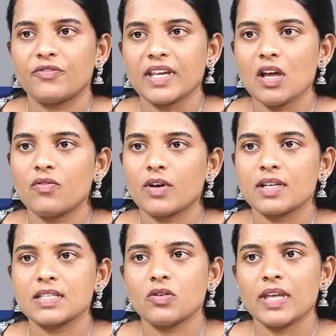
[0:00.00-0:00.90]
ఈ ఫ్రీ ఆఫ్
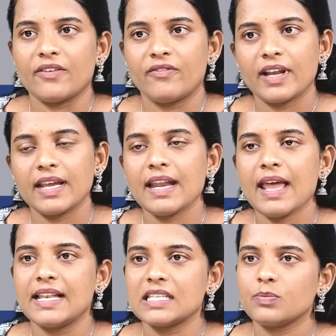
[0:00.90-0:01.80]
కాస్ట్తో ఎవరైనా
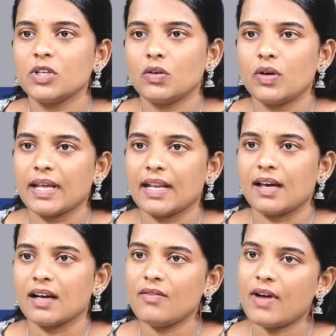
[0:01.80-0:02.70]
ఎలిజిబుల్
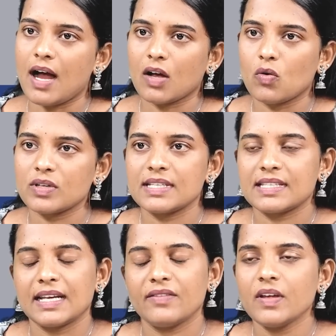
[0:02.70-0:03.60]
ఉండేలాగా ఆ
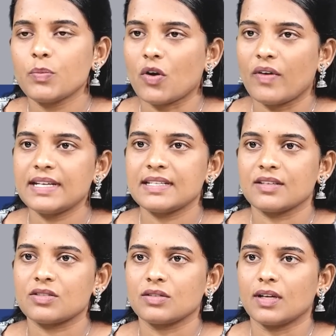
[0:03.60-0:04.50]
కోర్సెస్ అనేవి ప్రొవైడ్
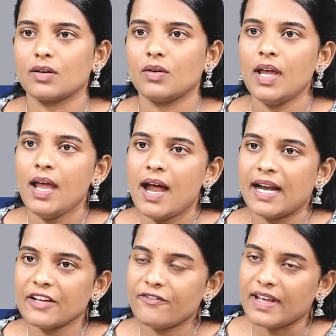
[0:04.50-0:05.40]
చేస్తున్నారు
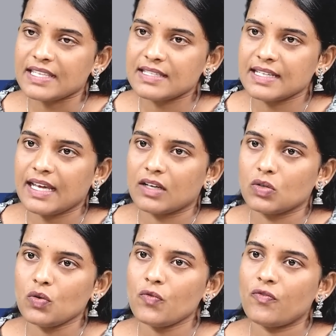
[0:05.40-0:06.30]
అంటే ఫస్ట్ ఇయర్
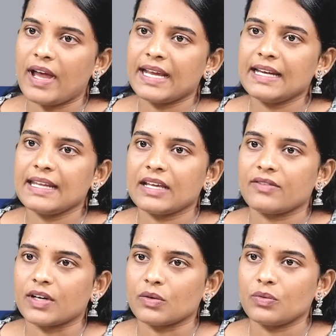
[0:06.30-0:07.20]
టు ఫైనల్ ఇయర్
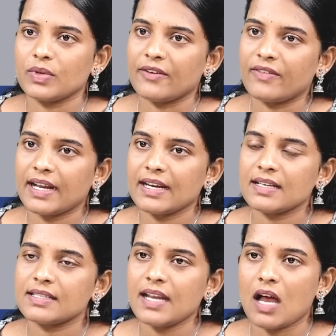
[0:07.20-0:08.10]
వరకు
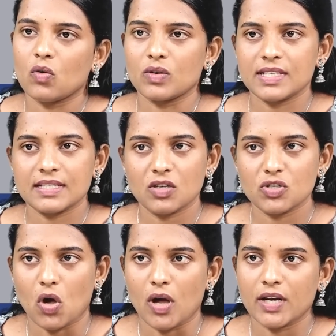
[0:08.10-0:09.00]
ఎవరైనా సరే ఆ కోర్సెస్లో
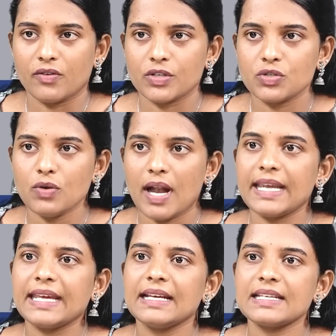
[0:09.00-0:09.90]
జాయిన్ అవ్వచ్చు
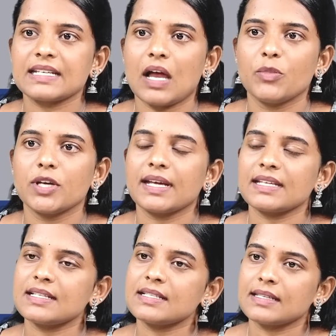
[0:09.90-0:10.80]
అండ్ ఇంగ్లీష్
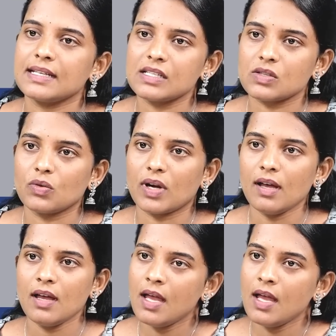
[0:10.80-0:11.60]
కమ్యూనికేషన్ స్కిల్స్ కూడా